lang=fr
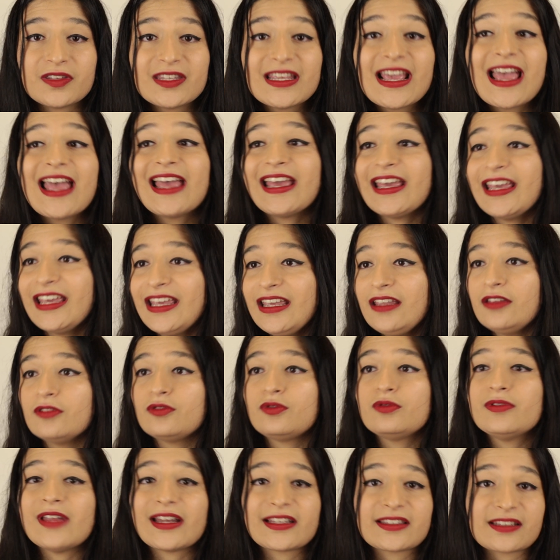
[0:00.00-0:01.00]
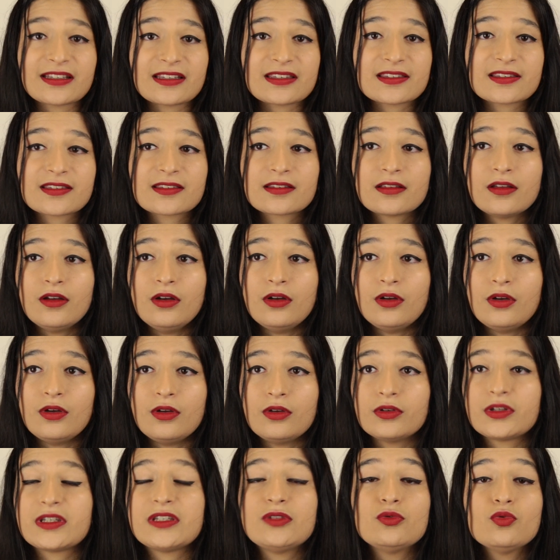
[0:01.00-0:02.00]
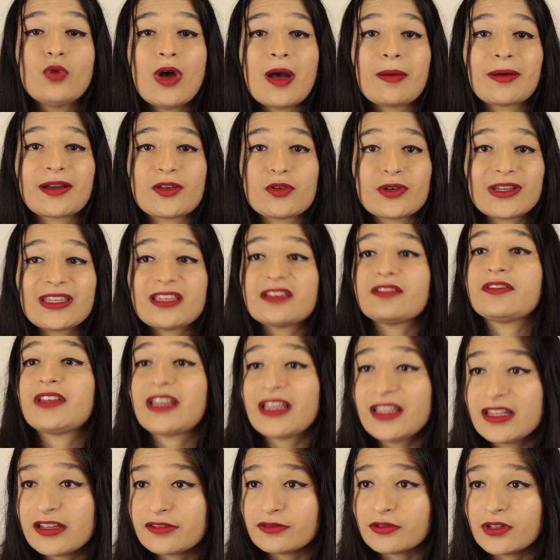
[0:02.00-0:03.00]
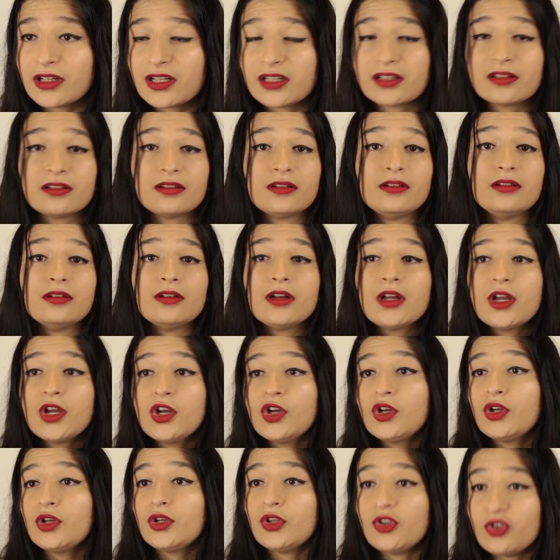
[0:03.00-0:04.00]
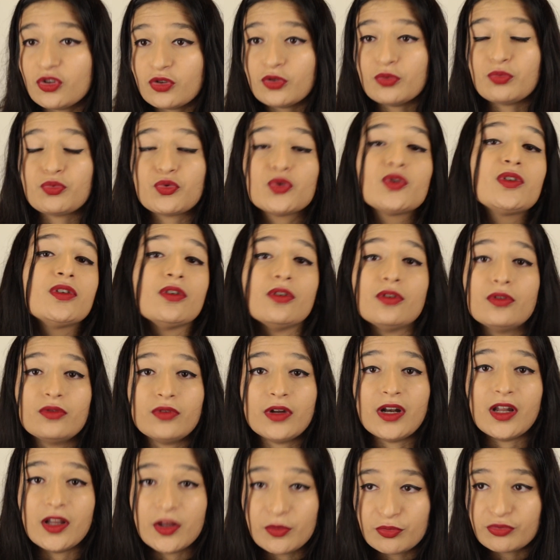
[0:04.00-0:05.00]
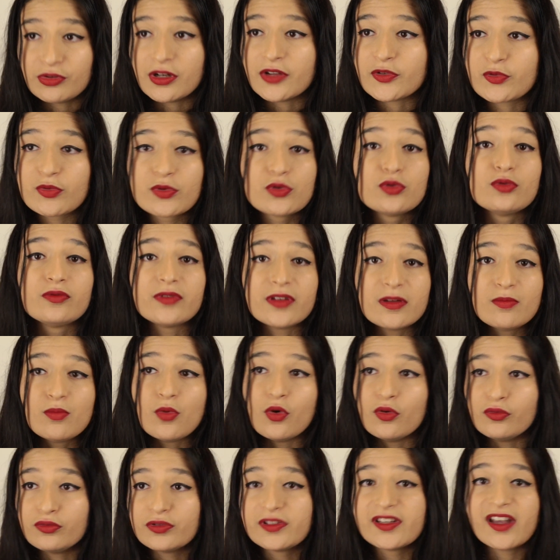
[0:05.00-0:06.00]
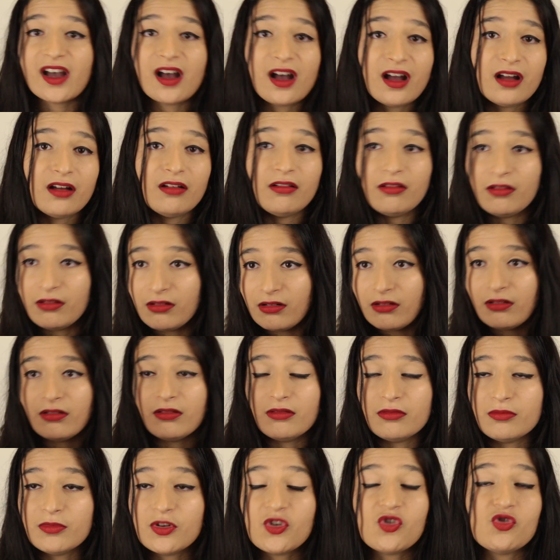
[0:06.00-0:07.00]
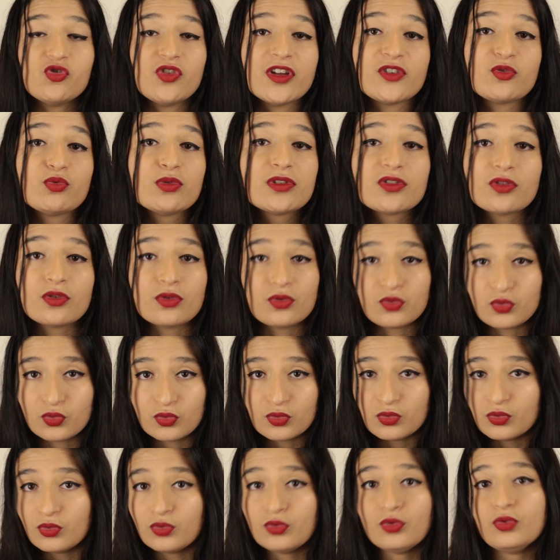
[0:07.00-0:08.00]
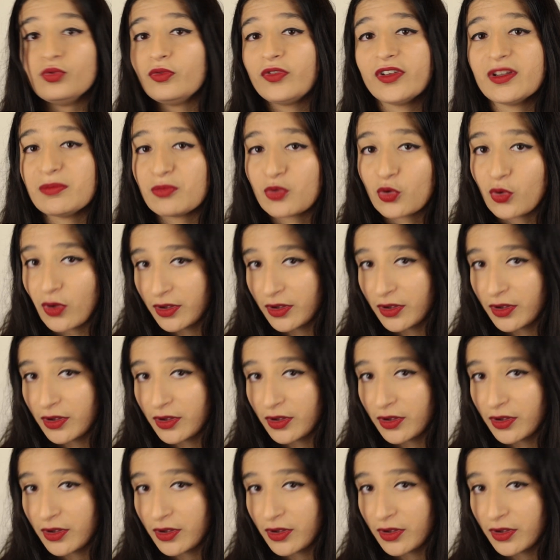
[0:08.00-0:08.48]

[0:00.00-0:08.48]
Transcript: fille et d'une actrice, qui n'ont a priori rien à voir. et puis voilà, et puis la suite du film vous dira la suite du, film,